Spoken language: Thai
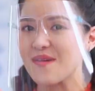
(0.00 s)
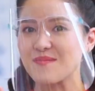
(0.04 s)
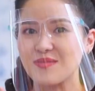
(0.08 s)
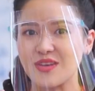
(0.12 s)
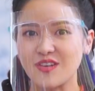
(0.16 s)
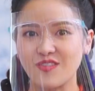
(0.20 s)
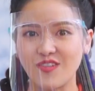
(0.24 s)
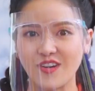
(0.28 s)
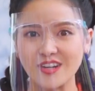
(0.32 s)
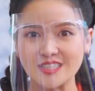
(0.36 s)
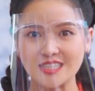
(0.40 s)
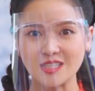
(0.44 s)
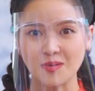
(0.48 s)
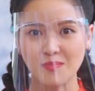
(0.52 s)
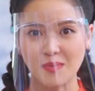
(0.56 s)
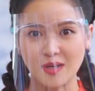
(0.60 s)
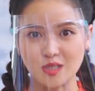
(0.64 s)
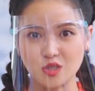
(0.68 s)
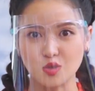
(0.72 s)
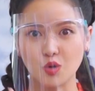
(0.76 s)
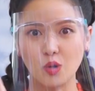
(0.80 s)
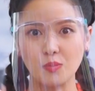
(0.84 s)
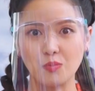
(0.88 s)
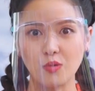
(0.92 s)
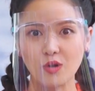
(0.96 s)
พี่ฟ้อนจะมา
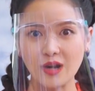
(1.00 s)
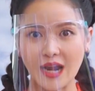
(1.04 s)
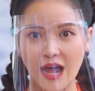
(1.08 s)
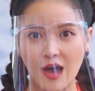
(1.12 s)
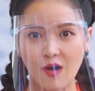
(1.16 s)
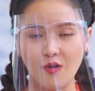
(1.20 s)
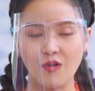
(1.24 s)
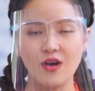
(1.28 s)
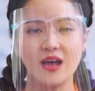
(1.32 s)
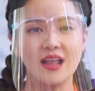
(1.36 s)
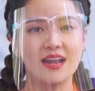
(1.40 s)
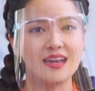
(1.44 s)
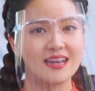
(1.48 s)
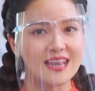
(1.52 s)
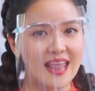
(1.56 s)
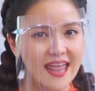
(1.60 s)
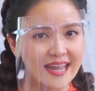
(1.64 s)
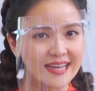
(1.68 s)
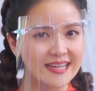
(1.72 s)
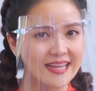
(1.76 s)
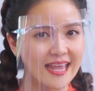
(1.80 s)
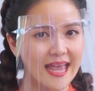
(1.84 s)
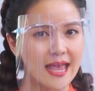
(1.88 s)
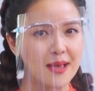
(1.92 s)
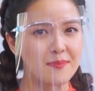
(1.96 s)
ชวนพวกเราเล่น
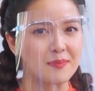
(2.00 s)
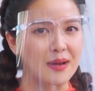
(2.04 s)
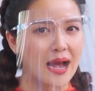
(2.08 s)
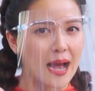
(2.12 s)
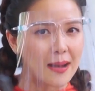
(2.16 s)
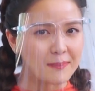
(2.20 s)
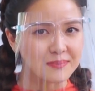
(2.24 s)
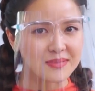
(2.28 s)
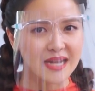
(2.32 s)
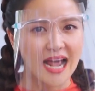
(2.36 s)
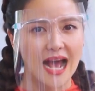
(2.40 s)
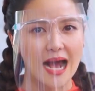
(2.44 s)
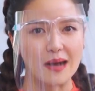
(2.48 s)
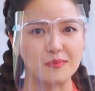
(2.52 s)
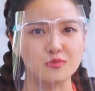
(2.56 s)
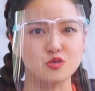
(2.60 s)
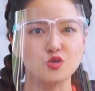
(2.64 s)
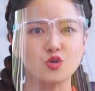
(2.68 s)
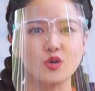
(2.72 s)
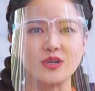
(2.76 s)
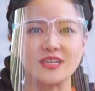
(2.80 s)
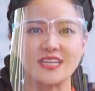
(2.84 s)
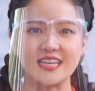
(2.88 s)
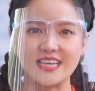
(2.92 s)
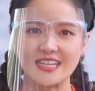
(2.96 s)
เกมคำถามช
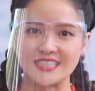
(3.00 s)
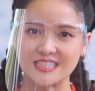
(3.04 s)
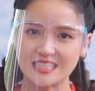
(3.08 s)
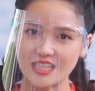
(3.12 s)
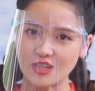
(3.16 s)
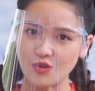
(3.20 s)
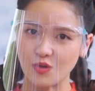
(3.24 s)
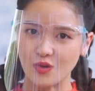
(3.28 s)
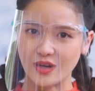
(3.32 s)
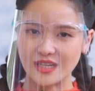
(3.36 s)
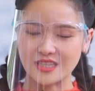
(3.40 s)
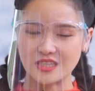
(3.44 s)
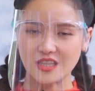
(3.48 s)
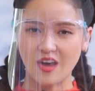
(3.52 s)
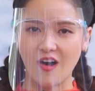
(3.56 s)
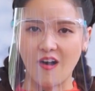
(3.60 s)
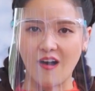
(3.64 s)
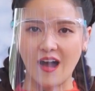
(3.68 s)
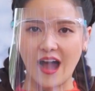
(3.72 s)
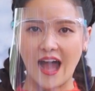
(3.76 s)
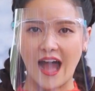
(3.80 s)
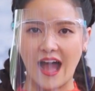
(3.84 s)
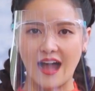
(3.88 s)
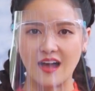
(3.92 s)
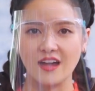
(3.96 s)
วนคิดสนุกกันต่อ
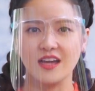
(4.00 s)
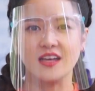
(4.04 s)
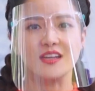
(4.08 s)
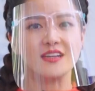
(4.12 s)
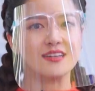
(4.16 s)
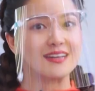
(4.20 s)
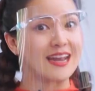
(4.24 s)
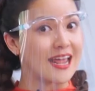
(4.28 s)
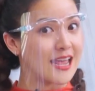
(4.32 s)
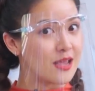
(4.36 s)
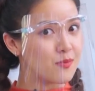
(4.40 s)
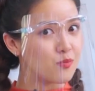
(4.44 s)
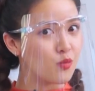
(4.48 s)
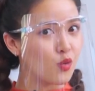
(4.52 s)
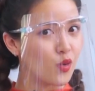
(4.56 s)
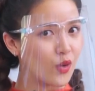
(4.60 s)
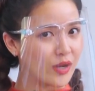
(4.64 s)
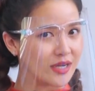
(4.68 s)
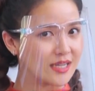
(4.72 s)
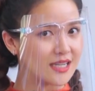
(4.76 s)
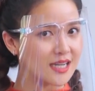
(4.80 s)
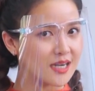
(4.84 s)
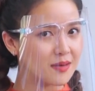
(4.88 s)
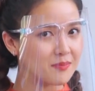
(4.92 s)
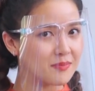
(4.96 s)
ค่ะในหมวด
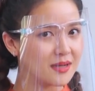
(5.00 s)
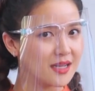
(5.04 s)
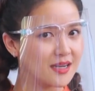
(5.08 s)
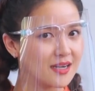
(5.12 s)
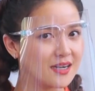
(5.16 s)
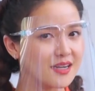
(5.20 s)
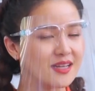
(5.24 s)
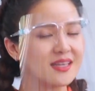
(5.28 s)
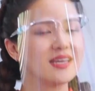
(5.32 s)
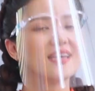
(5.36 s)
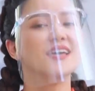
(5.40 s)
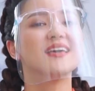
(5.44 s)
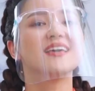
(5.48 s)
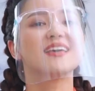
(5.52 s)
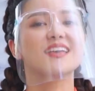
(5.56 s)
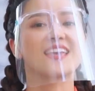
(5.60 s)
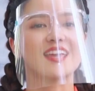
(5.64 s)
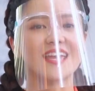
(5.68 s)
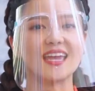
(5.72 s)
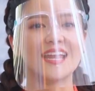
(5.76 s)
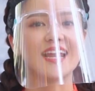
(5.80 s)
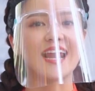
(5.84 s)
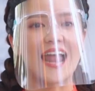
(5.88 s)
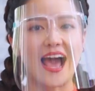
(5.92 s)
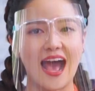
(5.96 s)
เดิมเลย
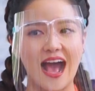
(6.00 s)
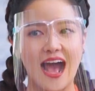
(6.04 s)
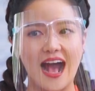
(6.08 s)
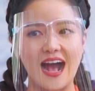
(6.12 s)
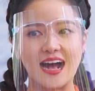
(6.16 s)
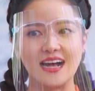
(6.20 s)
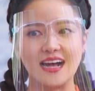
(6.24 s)
กีฬา